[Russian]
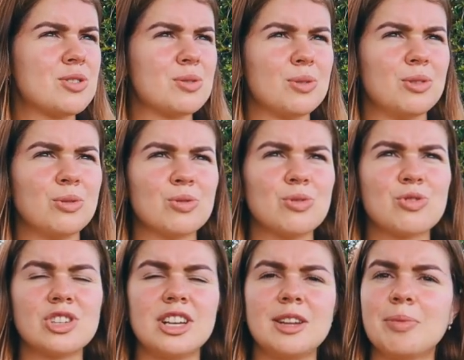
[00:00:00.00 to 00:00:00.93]
что ну,
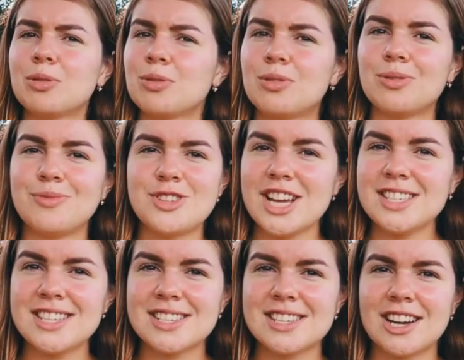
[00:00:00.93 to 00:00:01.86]
нужно либо тут
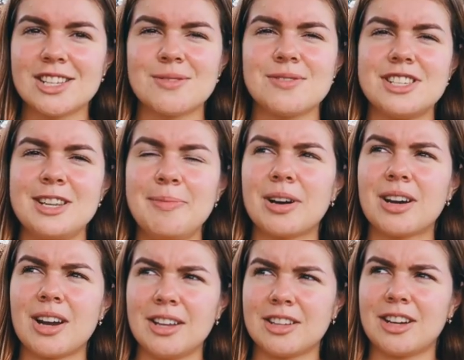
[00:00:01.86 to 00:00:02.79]
час рассказывать, либо
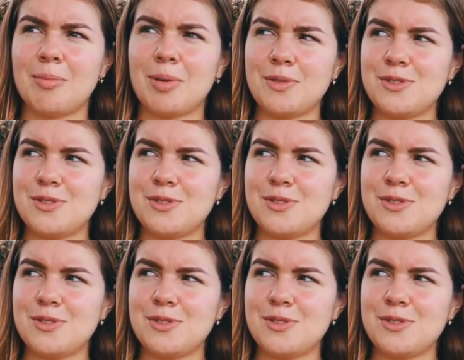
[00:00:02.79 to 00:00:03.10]
кратко обо